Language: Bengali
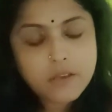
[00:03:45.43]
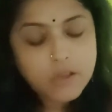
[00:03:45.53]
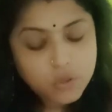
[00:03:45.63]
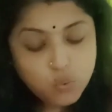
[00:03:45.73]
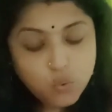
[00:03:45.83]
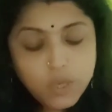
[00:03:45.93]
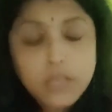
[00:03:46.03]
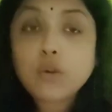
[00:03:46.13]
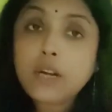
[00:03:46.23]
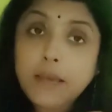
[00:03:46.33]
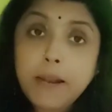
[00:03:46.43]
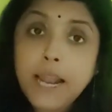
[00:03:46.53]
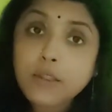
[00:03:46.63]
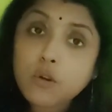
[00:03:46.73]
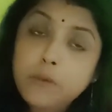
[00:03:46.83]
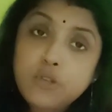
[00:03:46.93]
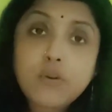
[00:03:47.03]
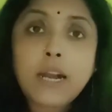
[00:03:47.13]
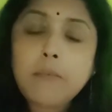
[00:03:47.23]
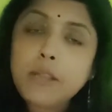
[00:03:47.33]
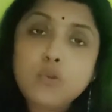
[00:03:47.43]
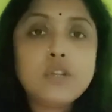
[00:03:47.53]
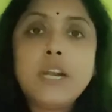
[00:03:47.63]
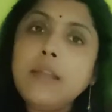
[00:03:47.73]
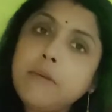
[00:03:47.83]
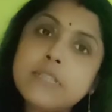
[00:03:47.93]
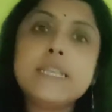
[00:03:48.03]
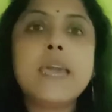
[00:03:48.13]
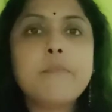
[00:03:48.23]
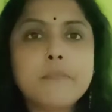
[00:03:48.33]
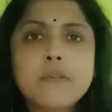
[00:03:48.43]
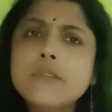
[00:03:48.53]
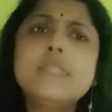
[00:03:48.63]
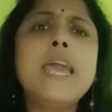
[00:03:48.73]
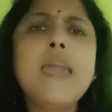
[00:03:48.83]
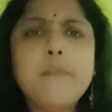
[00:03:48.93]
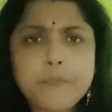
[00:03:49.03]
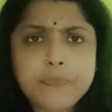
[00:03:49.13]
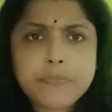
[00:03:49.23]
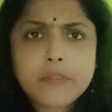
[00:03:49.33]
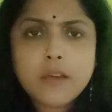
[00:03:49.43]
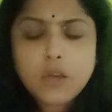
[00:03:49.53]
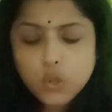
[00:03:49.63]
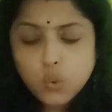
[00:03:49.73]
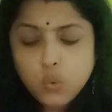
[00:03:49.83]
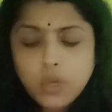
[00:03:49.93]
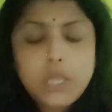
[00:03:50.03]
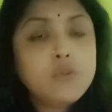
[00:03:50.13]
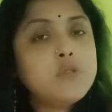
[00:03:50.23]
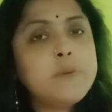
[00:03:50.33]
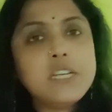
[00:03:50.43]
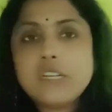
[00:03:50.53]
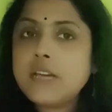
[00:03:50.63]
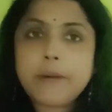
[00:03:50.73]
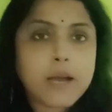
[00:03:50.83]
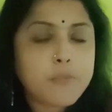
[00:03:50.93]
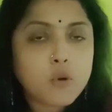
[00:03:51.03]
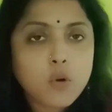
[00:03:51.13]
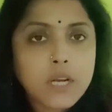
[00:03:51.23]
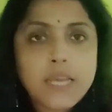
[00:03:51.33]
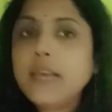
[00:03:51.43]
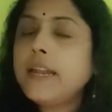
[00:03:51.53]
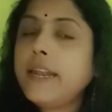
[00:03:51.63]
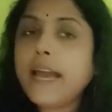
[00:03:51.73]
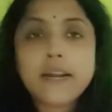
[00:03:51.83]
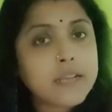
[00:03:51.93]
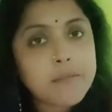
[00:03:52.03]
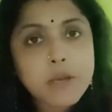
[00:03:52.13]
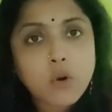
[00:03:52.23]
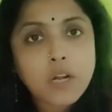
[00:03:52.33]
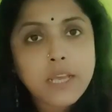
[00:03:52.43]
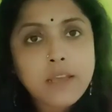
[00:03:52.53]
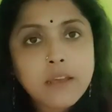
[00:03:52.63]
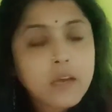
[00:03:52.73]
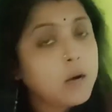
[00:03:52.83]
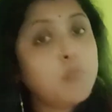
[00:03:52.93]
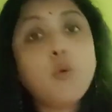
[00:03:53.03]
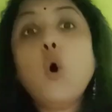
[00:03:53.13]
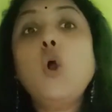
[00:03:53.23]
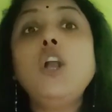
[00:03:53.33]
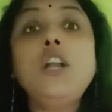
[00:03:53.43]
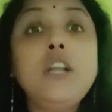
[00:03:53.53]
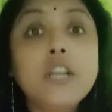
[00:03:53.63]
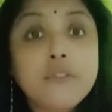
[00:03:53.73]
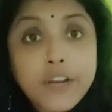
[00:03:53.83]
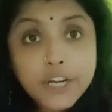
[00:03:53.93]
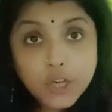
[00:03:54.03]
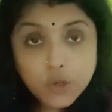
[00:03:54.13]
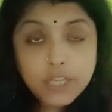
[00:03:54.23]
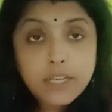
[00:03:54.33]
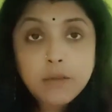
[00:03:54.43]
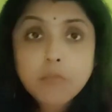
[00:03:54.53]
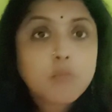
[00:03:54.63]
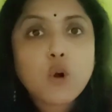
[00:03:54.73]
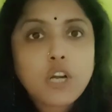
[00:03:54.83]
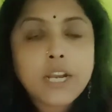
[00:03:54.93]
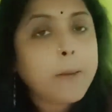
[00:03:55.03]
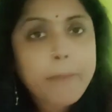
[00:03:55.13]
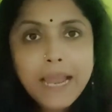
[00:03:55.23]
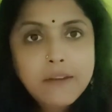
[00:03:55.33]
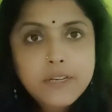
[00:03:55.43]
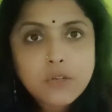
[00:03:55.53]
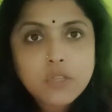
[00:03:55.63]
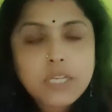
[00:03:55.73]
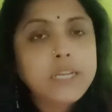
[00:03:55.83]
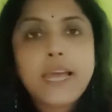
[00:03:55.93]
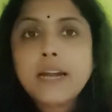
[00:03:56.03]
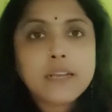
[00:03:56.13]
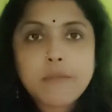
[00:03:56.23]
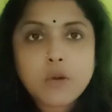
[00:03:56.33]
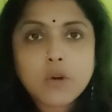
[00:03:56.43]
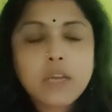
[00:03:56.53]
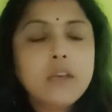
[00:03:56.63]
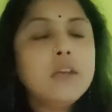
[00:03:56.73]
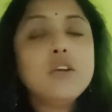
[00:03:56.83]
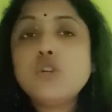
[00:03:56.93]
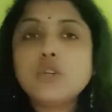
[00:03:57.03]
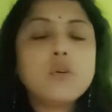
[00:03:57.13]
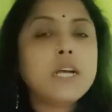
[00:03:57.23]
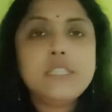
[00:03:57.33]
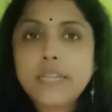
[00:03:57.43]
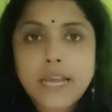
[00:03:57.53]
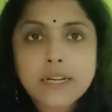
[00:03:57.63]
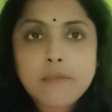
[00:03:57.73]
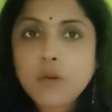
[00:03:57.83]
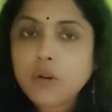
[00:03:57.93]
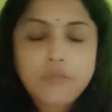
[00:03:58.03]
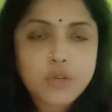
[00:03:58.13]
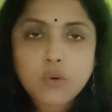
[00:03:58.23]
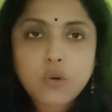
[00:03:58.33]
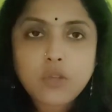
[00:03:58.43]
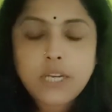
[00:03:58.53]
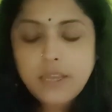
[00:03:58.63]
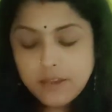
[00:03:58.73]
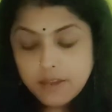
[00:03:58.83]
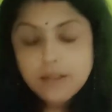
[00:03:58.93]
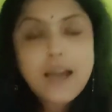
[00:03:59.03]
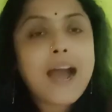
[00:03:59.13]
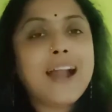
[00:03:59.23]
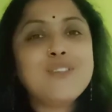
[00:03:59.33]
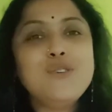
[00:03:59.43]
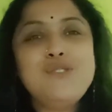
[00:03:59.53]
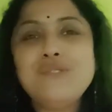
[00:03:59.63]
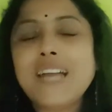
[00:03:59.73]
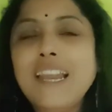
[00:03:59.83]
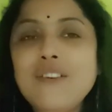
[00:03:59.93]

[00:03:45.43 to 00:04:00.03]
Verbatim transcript: তুই তোর লেভেল আর তোর বিশুয়ার লেভেল দুজনের লেভেল সেম সেম তুই ইউটিউবে এসে জামা কাপড় খুললি ন্যাংটামি করলি বোল্ড ভিডিও দিলি বোল্ড না বাল ভিডিও দিলি ন্যাংটামি করে যত রাজ্যে ন্যাংটামি করে ভিডিওগুলো দিলি আর তুই জুটালিও